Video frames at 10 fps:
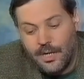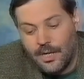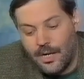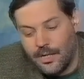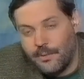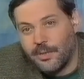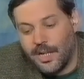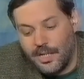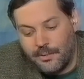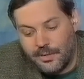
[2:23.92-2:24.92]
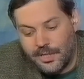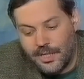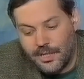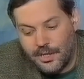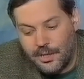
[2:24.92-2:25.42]
либеральными
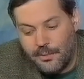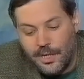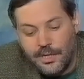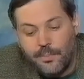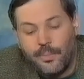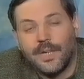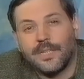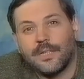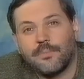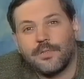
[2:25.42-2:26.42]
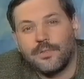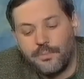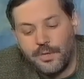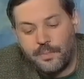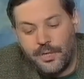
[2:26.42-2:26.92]
ценностями. Это паника, причем
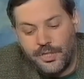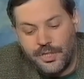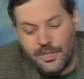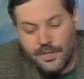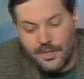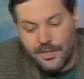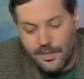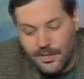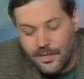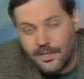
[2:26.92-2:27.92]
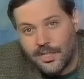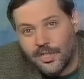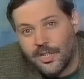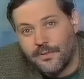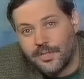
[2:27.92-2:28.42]
беспричинная, сытых,
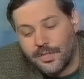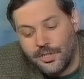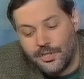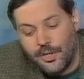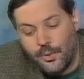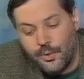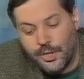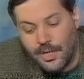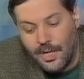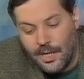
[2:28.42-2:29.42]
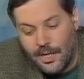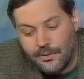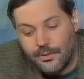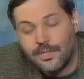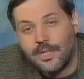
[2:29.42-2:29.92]
зажравшихся недоучек,
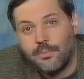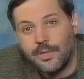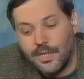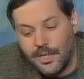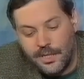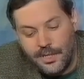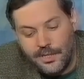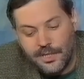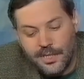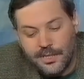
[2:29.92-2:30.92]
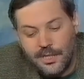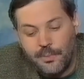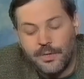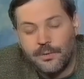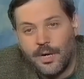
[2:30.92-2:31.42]
которые забыли или никогда не
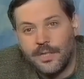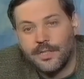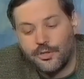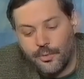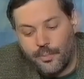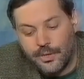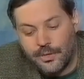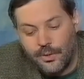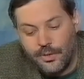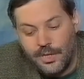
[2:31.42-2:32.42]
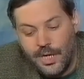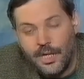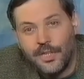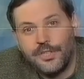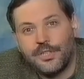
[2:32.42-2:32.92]
понимали, на чем построены
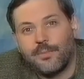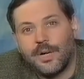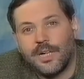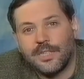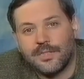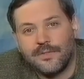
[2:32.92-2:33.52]
их богатство